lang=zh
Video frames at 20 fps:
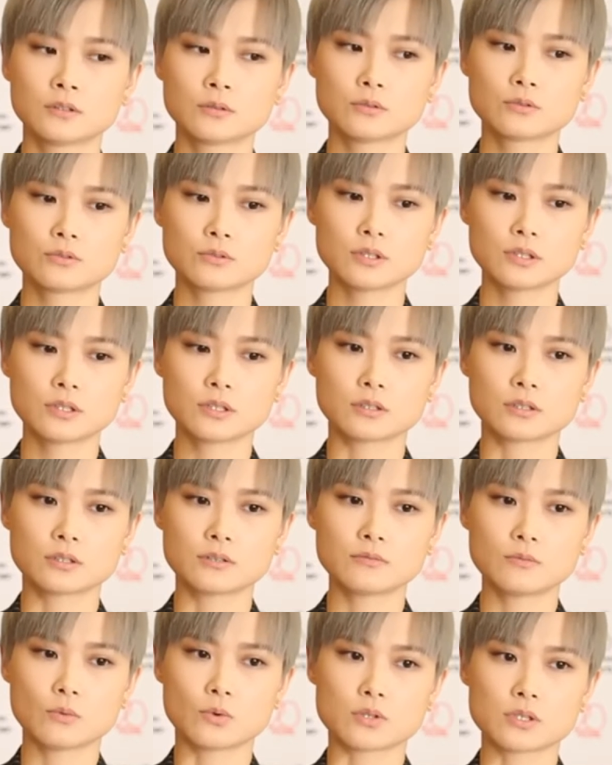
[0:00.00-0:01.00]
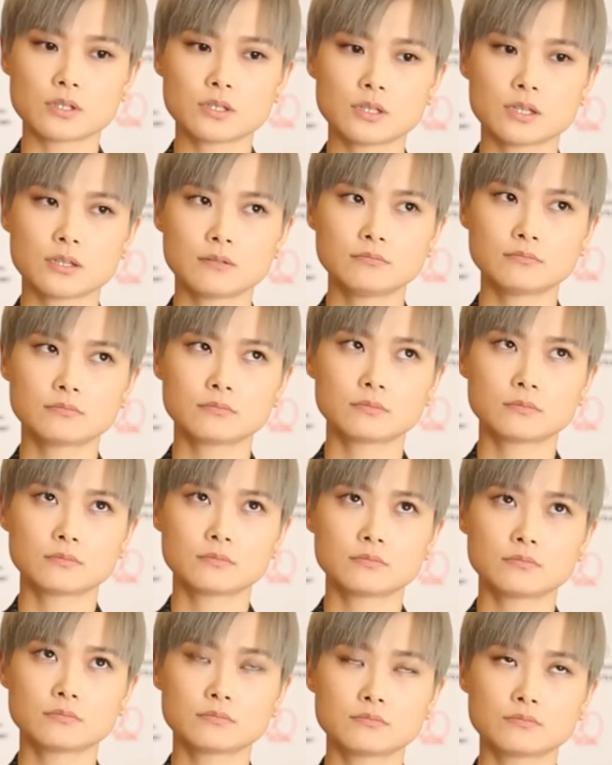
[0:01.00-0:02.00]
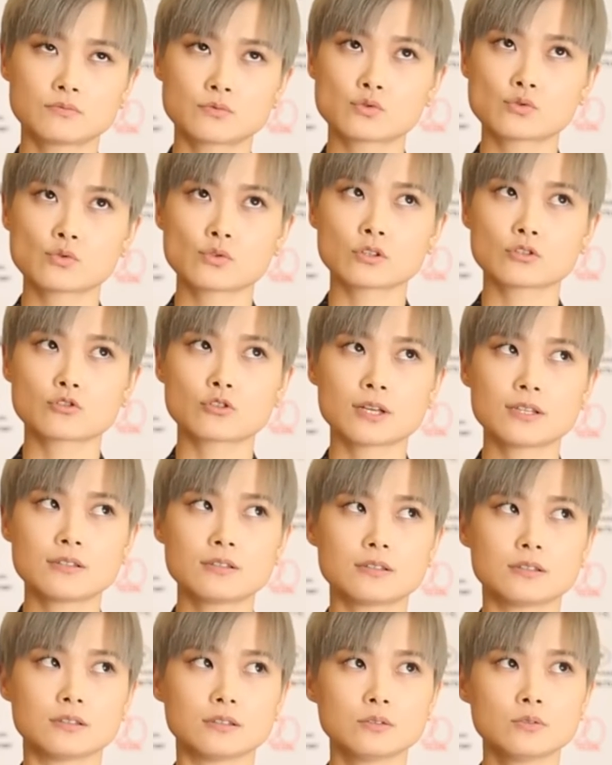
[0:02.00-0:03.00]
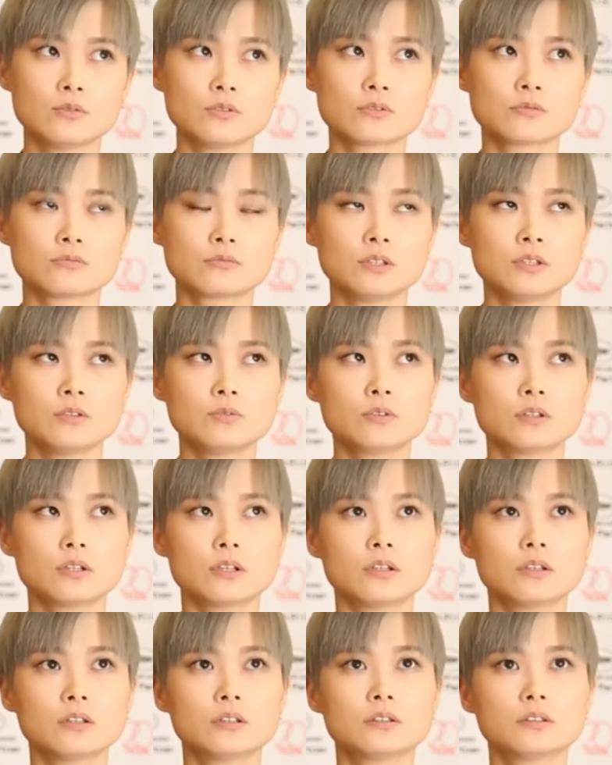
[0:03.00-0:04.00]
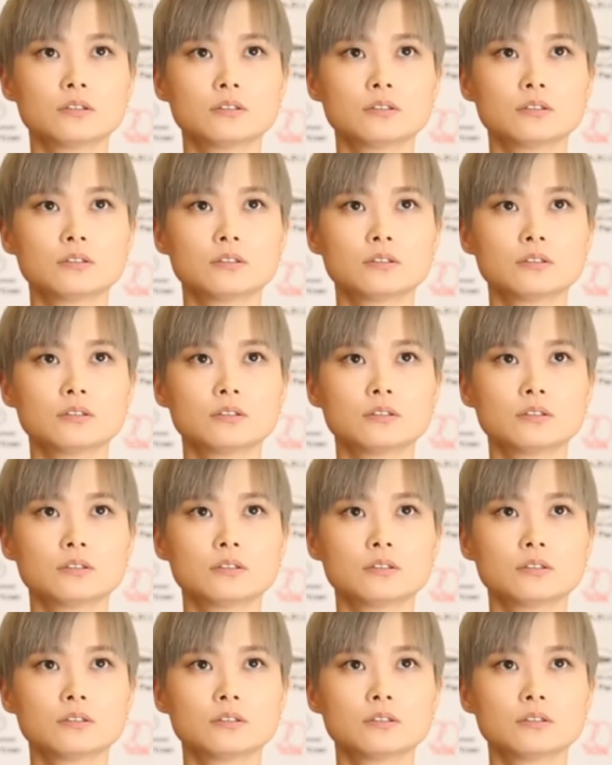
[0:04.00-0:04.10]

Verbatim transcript: 我觉得可能我今年做的专辑或者音乐，